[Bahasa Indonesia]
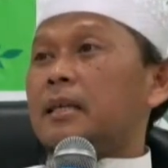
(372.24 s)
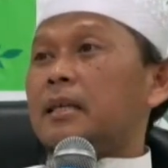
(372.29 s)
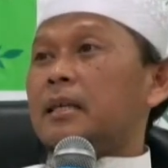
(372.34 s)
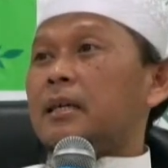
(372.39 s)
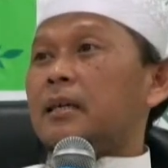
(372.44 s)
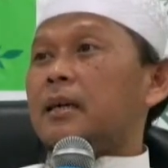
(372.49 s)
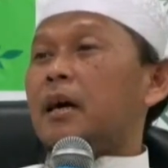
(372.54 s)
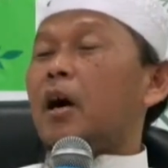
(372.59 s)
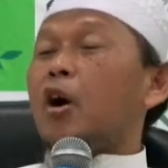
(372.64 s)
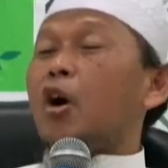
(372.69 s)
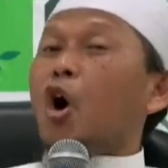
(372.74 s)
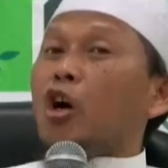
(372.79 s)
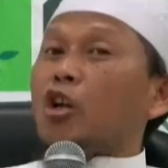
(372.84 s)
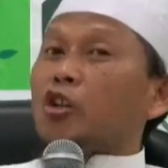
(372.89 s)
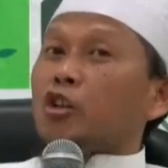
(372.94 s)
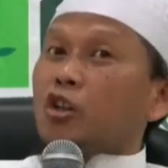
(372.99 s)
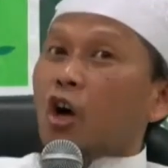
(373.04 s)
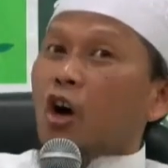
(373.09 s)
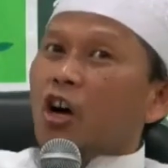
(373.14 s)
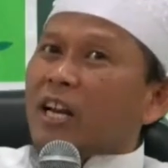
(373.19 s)

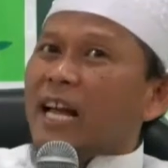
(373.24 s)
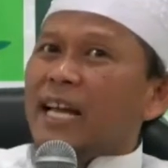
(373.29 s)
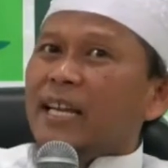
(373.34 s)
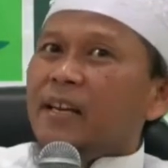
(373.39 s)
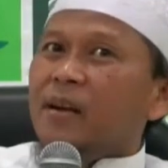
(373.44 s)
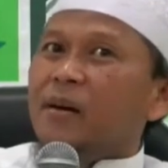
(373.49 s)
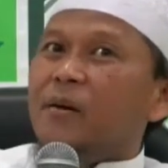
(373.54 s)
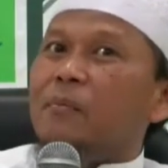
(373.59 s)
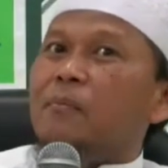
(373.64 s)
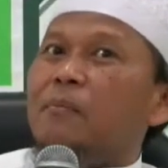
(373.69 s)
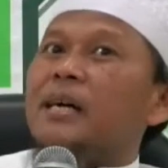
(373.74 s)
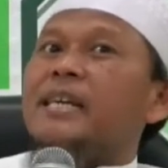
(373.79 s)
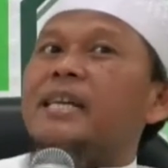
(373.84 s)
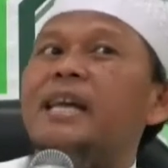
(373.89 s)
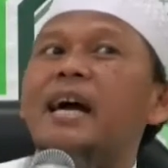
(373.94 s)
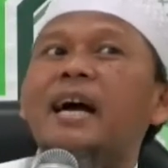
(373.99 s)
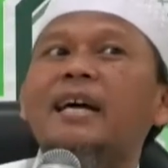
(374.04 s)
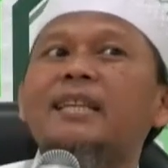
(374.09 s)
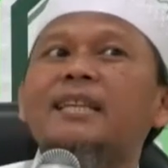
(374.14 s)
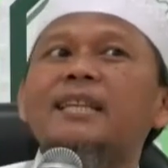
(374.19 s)
kekotoran bagi
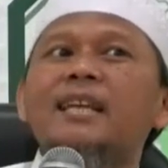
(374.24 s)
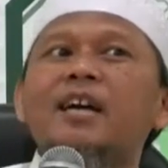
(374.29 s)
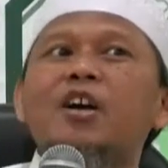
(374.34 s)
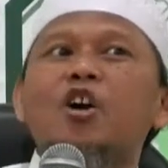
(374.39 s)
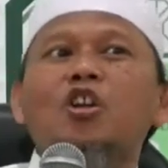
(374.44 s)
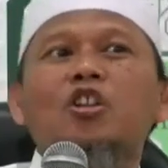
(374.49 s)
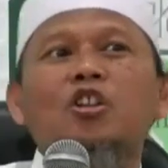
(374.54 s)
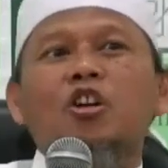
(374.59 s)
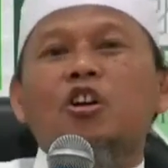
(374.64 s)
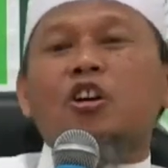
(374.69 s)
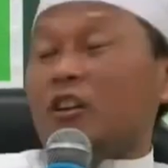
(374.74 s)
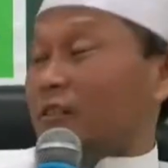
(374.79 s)
yang hatinya kotor.